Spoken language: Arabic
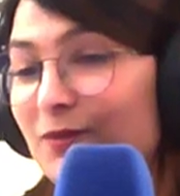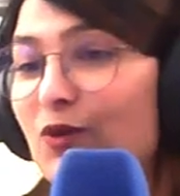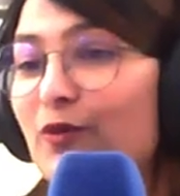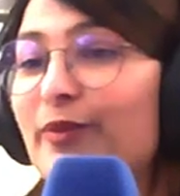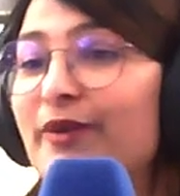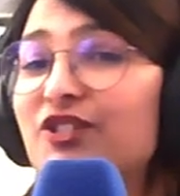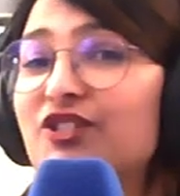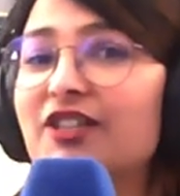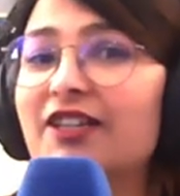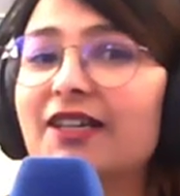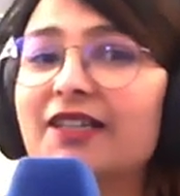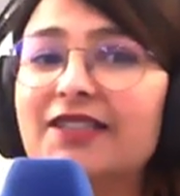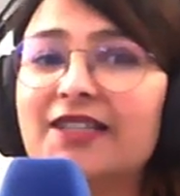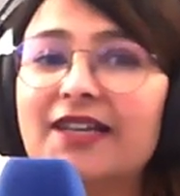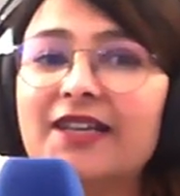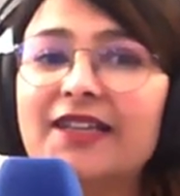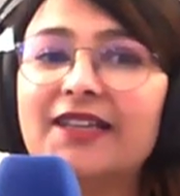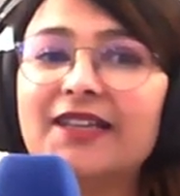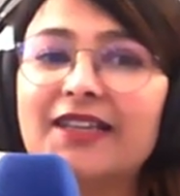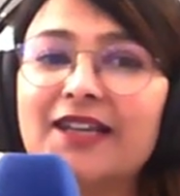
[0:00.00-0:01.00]

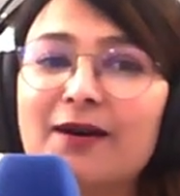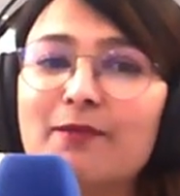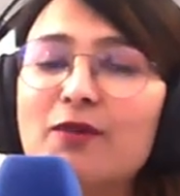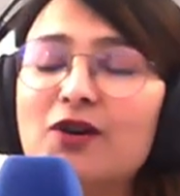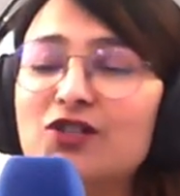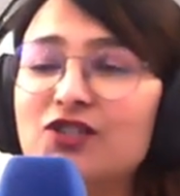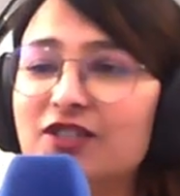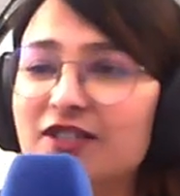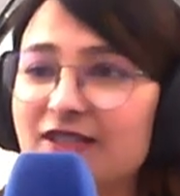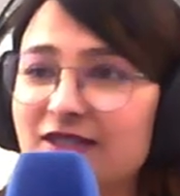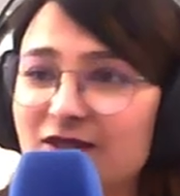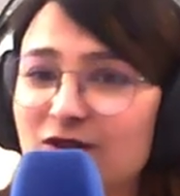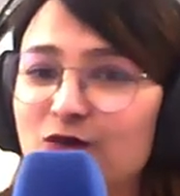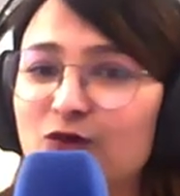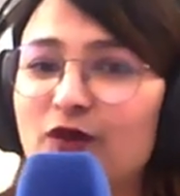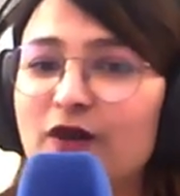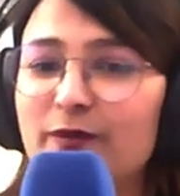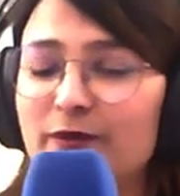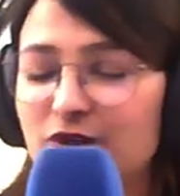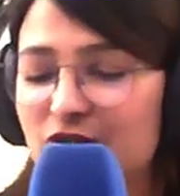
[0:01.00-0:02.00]
مباشرة إلى مجلس
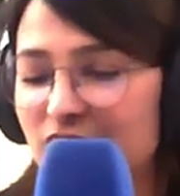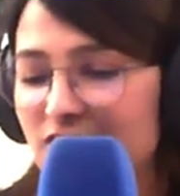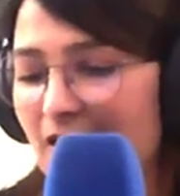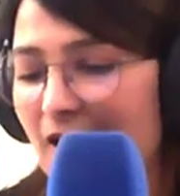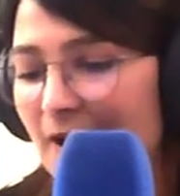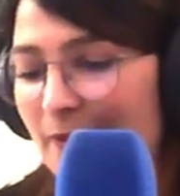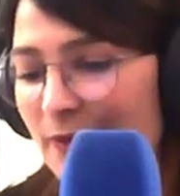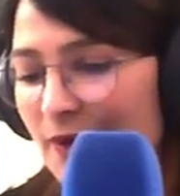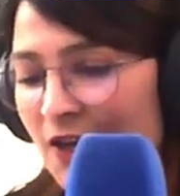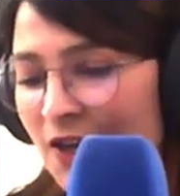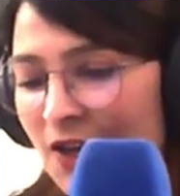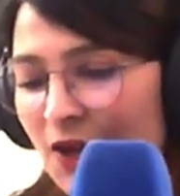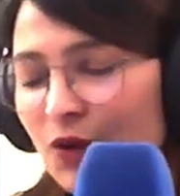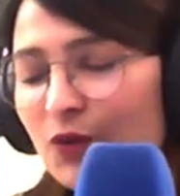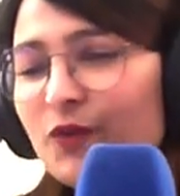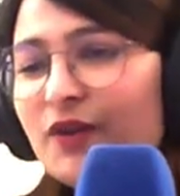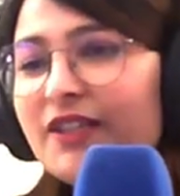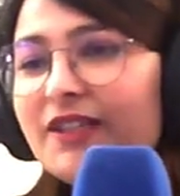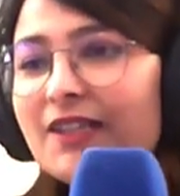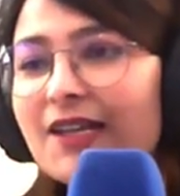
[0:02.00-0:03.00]
نواب الشعب
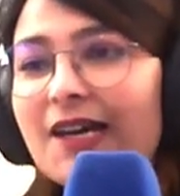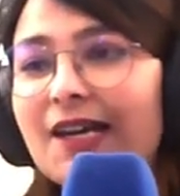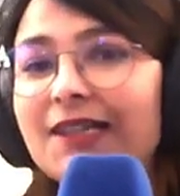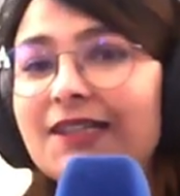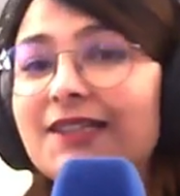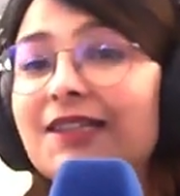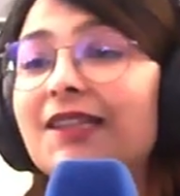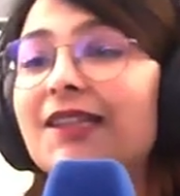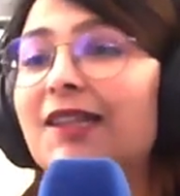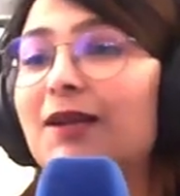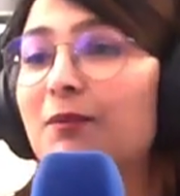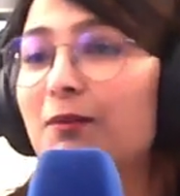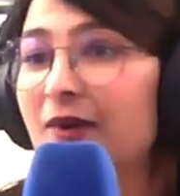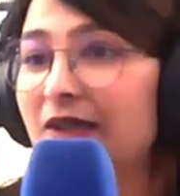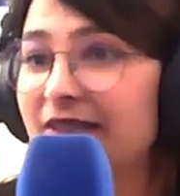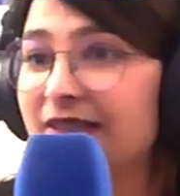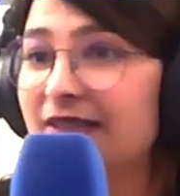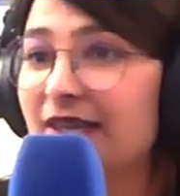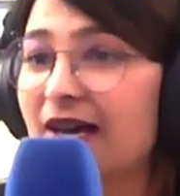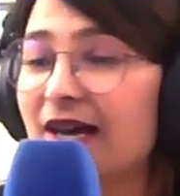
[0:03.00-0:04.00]
وين
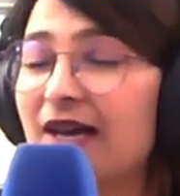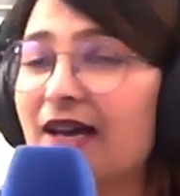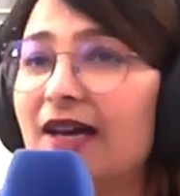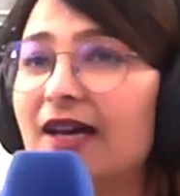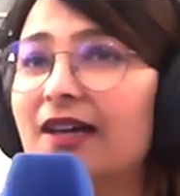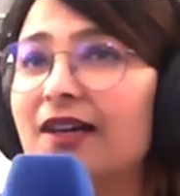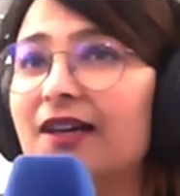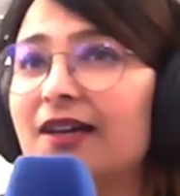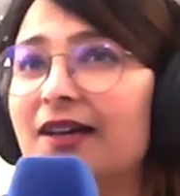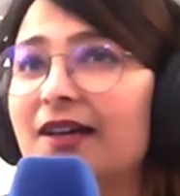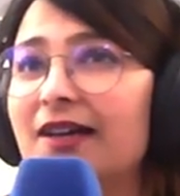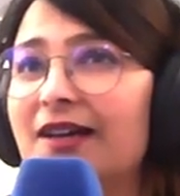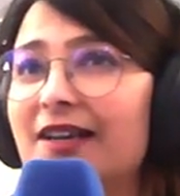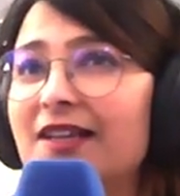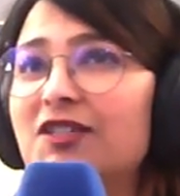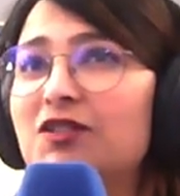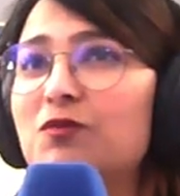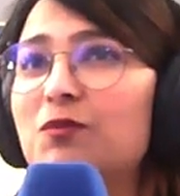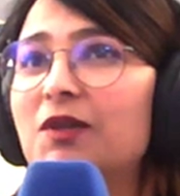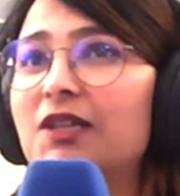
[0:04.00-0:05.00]
ينضم لنا آه،
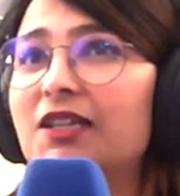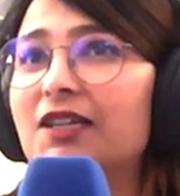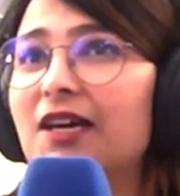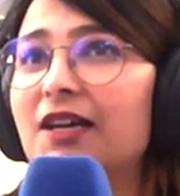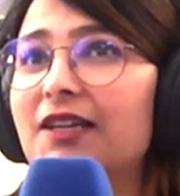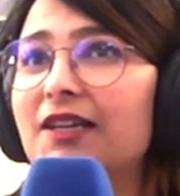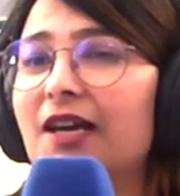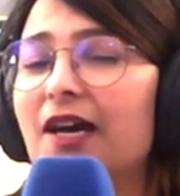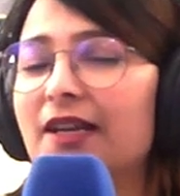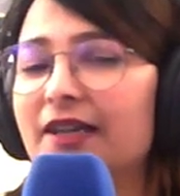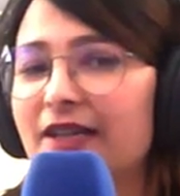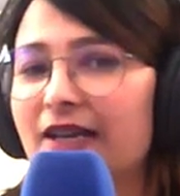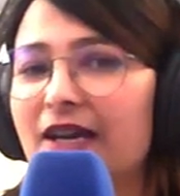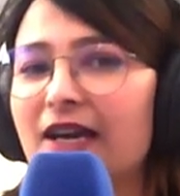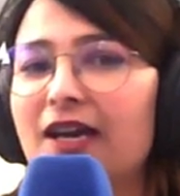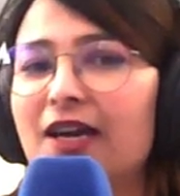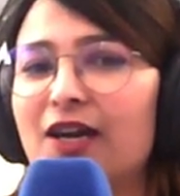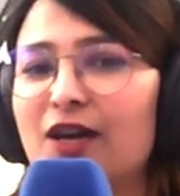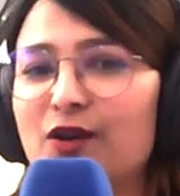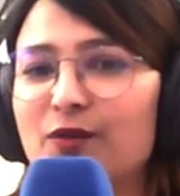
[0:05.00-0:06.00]
رسميا
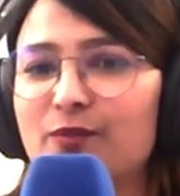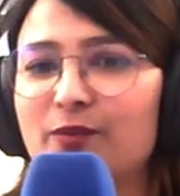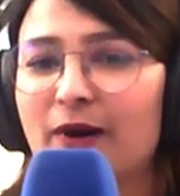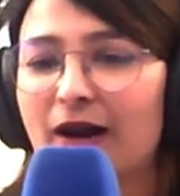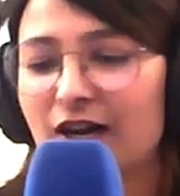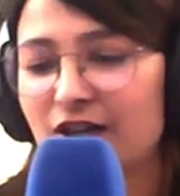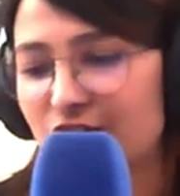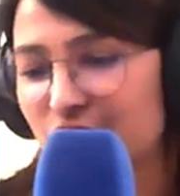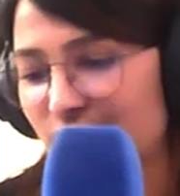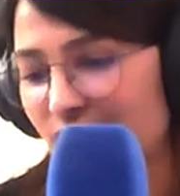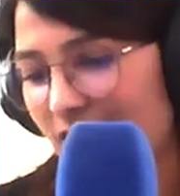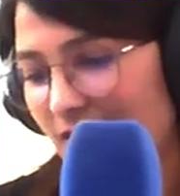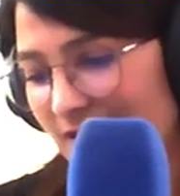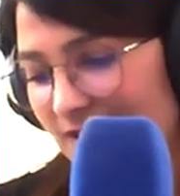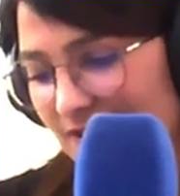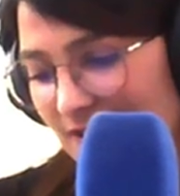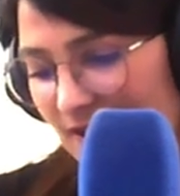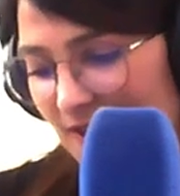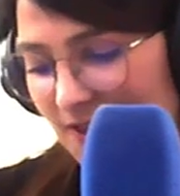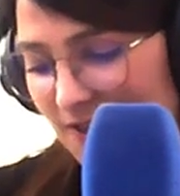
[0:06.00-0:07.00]
النائب عن
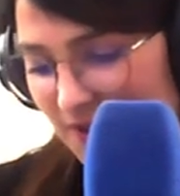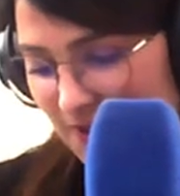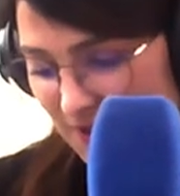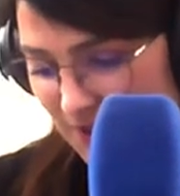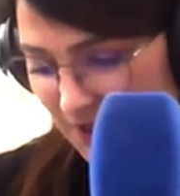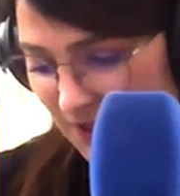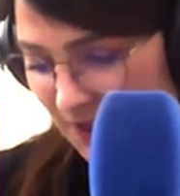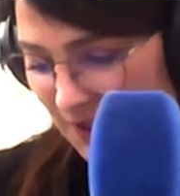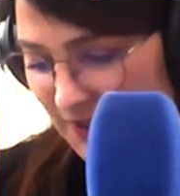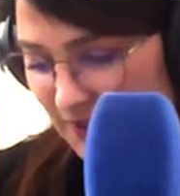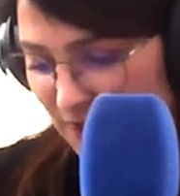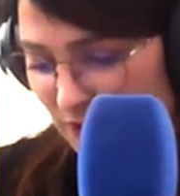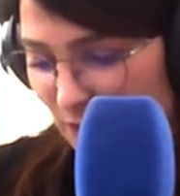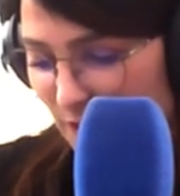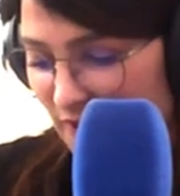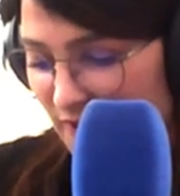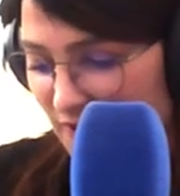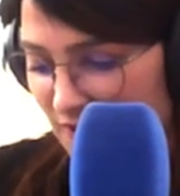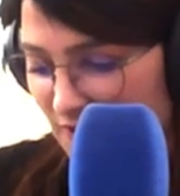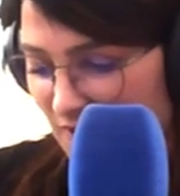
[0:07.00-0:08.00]
جهة
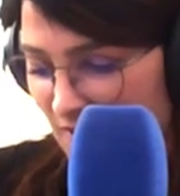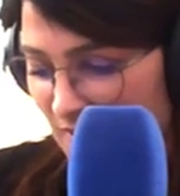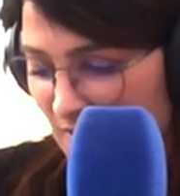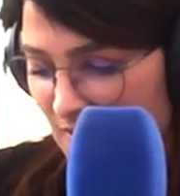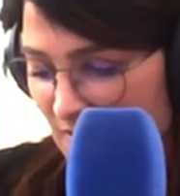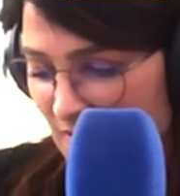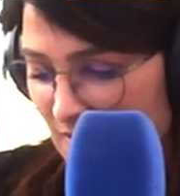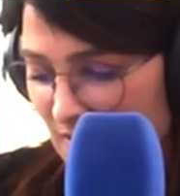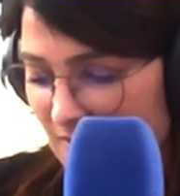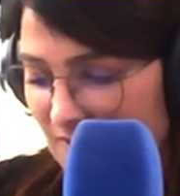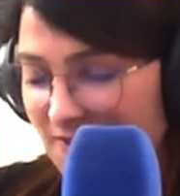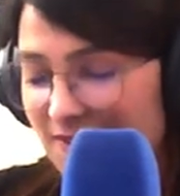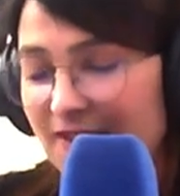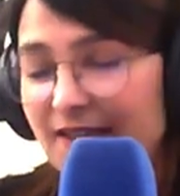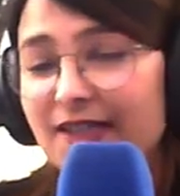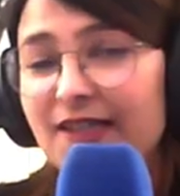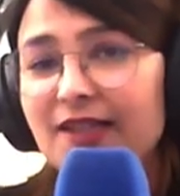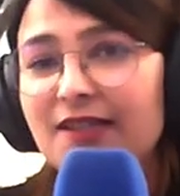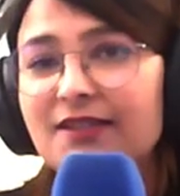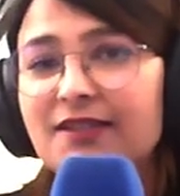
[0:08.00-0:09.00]
القيروان
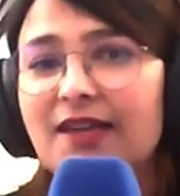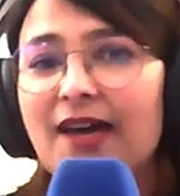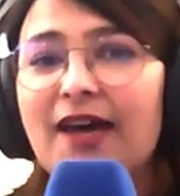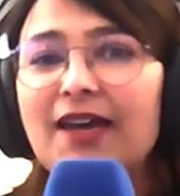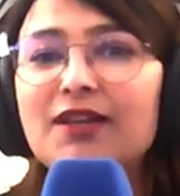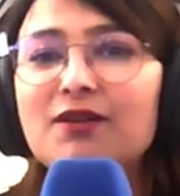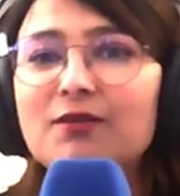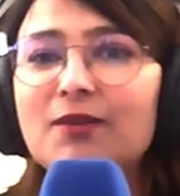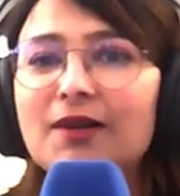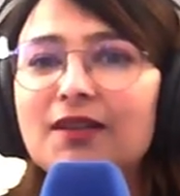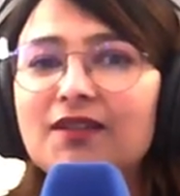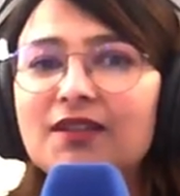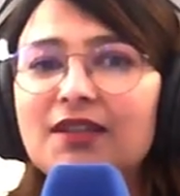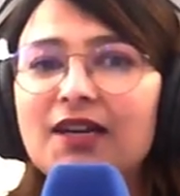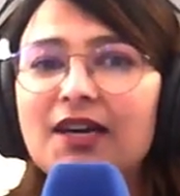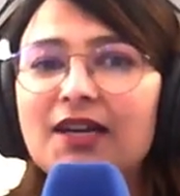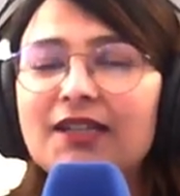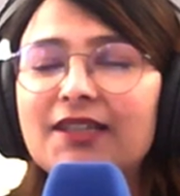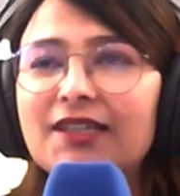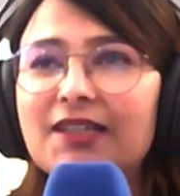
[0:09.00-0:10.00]
السيد أيمن
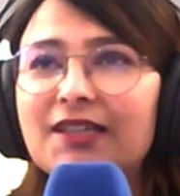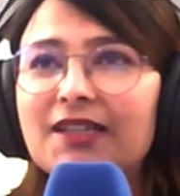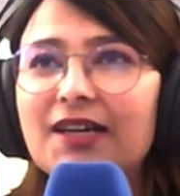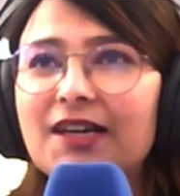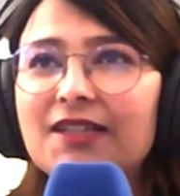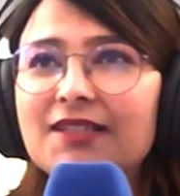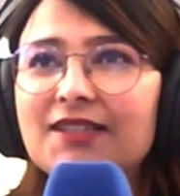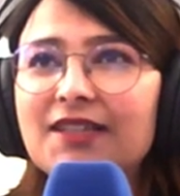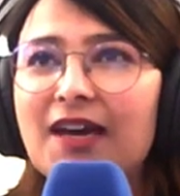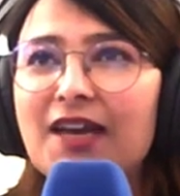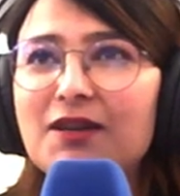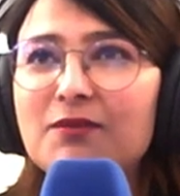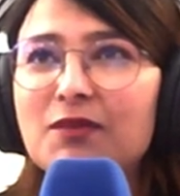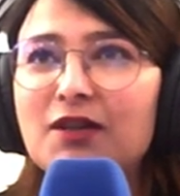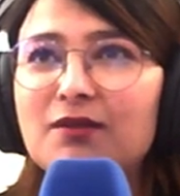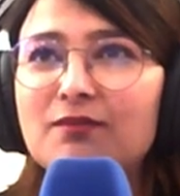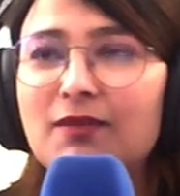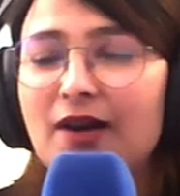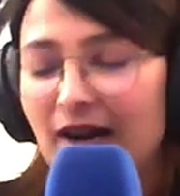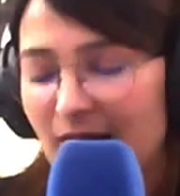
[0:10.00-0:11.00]
نجرة سي
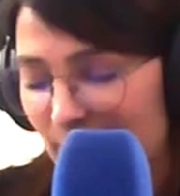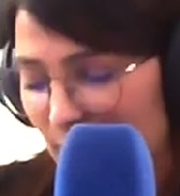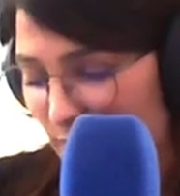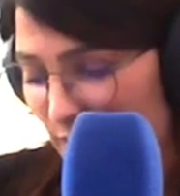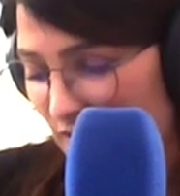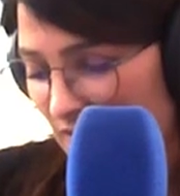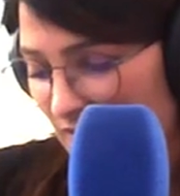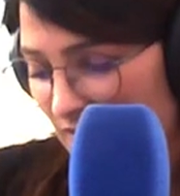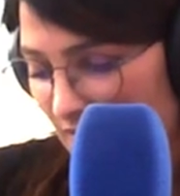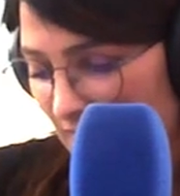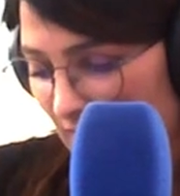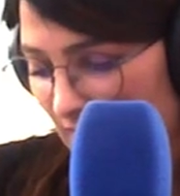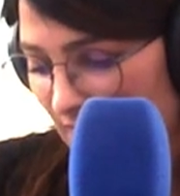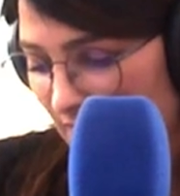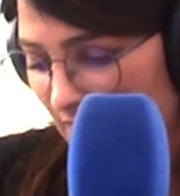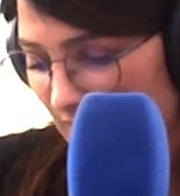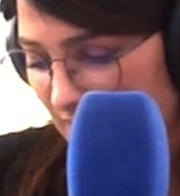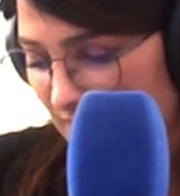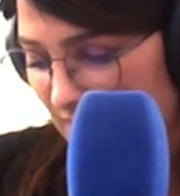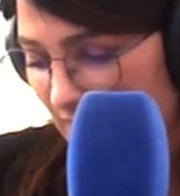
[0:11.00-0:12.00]
أيمن مرحبا بك
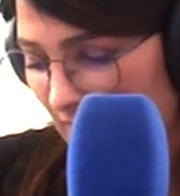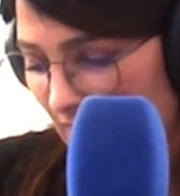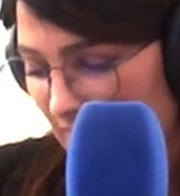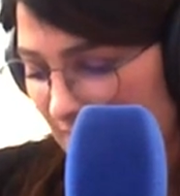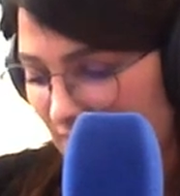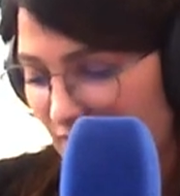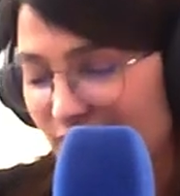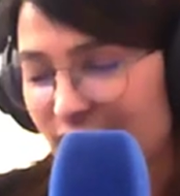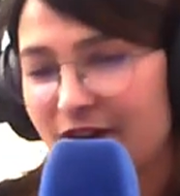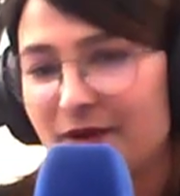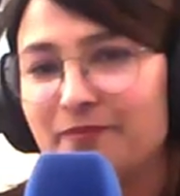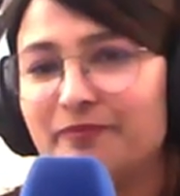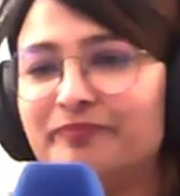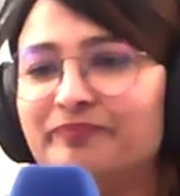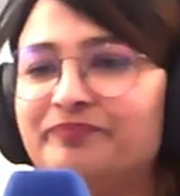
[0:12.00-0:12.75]
على إذاعة الحياة فام